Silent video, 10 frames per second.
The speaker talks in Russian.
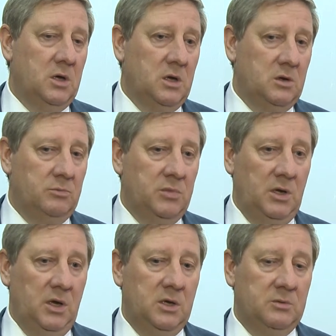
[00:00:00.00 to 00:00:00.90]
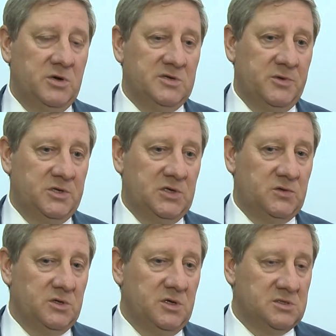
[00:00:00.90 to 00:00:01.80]
А, были
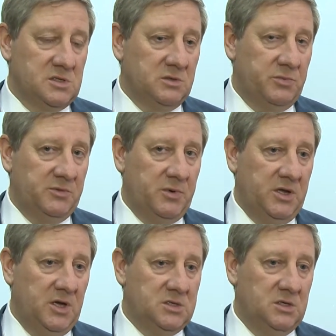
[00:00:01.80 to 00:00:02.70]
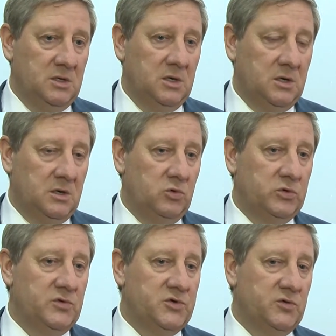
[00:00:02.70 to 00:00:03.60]
проинспектированы несколько предприятий,
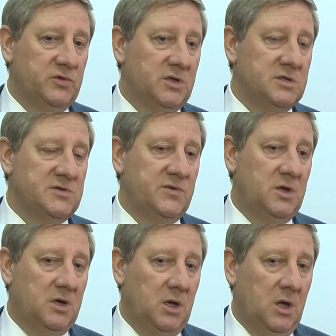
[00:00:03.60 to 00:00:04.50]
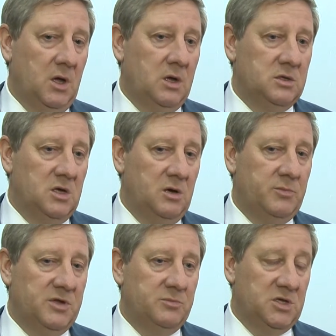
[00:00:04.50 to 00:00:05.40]
работающих в данной сфере, на
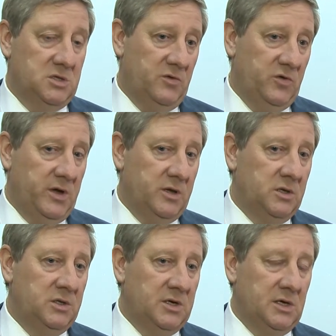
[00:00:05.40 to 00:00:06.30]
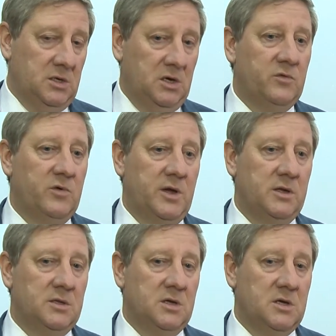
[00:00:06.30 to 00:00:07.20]
предмет аварии. Никаких
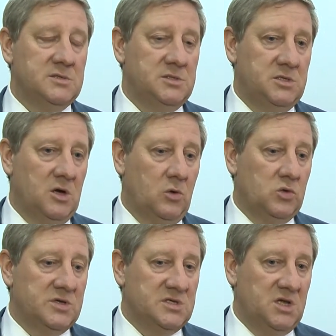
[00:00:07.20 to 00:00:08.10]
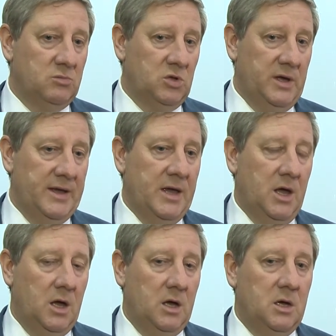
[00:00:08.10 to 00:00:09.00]
аварий на сетях у нас не было.
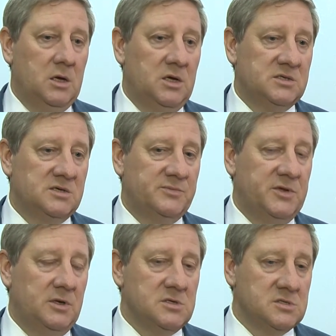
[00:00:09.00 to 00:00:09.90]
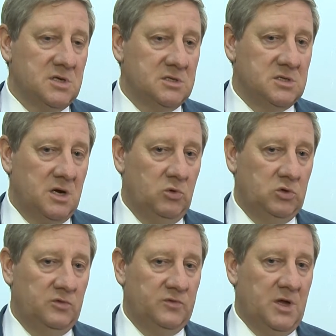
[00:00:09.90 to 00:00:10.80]
А, газораспределительные станции
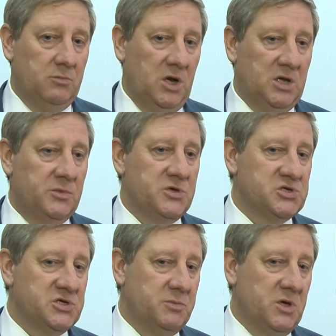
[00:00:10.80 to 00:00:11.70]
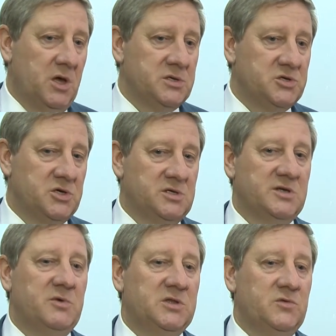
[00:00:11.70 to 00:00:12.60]
работают в нормальном режиме. Сейчас
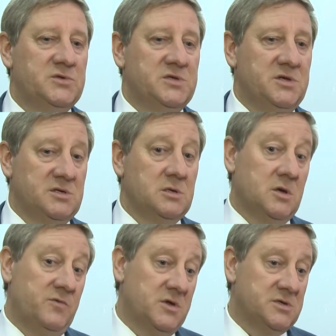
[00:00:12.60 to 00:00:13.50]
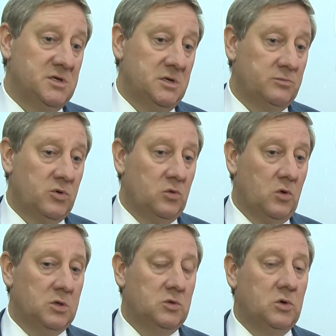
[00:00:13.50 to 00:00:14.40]
рассматривается несколько версий.
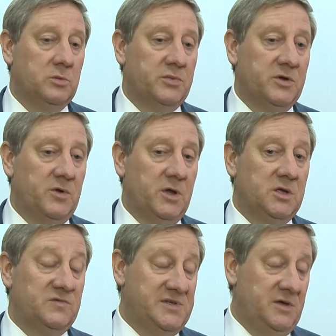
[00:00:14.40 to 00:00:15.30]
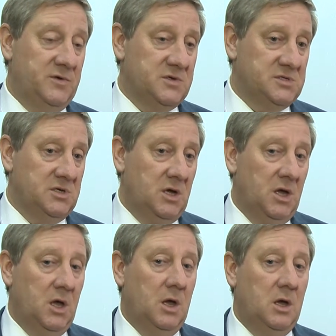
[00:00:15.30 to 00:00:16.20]
Прокуратура проверяет все версии.
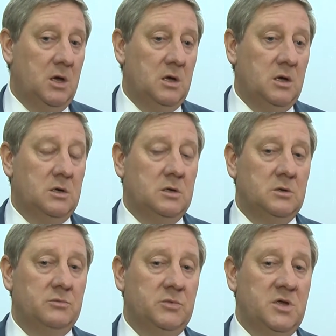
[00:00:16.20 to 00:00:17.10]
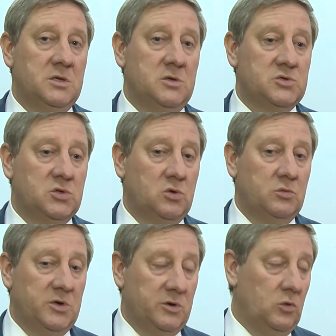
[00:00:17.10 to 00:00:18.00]
А, надеюсь, что
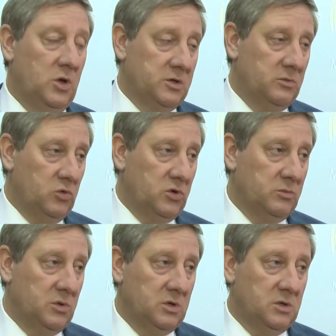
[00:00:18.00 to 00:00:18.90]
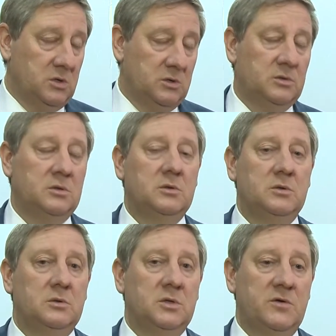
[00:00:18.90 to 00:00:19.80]
мы регулярно будем
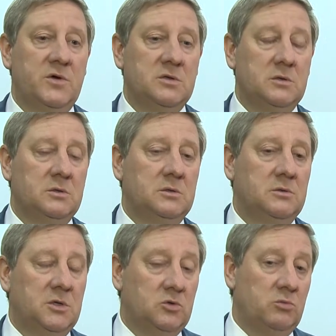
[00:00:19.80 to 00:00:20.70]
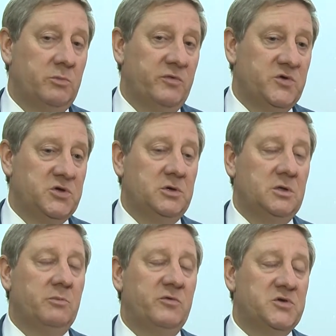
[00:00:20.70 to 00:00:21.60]
давать, я думаю,
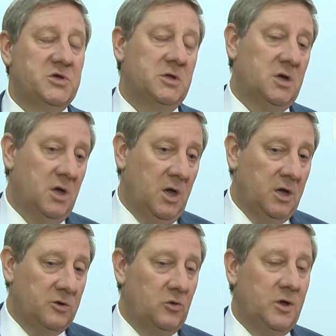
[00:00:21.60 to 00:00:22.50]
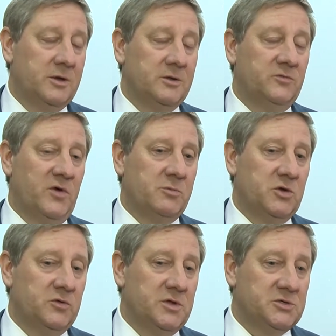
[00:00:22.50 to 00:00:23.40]
оповещение. Оповещение регулярно
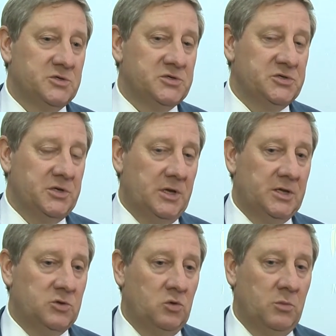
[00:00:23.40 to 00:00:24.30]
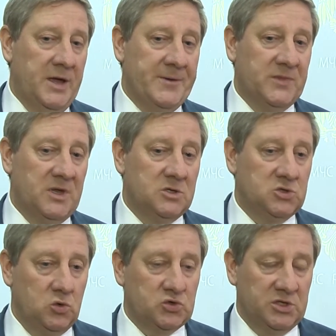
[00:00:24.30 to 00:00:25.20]
информировать наших жителей о том,
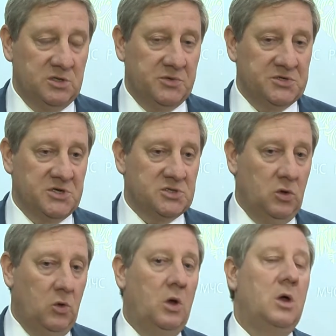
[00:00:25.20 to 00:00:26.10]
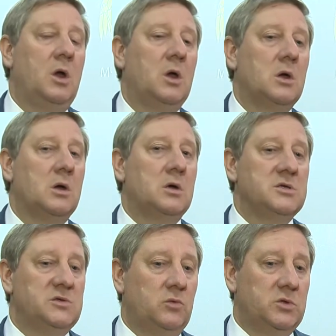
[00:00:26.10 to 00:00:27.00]
что же это произошло, а,
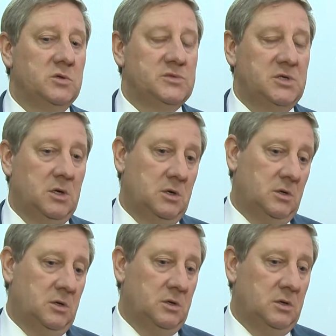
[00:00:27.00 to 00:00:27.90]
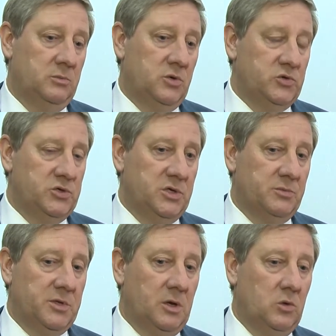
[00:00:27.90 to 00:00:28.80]
сегодня все а, поручения
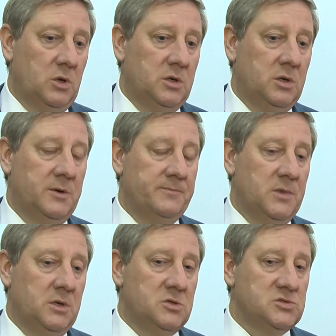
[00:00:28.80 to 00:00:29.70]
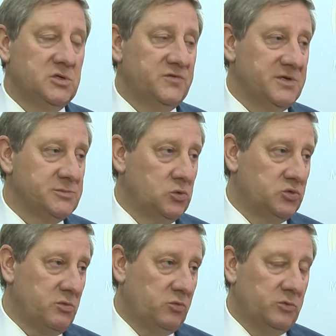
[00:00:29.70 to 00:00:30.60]
протокольные а, разданы всем службам.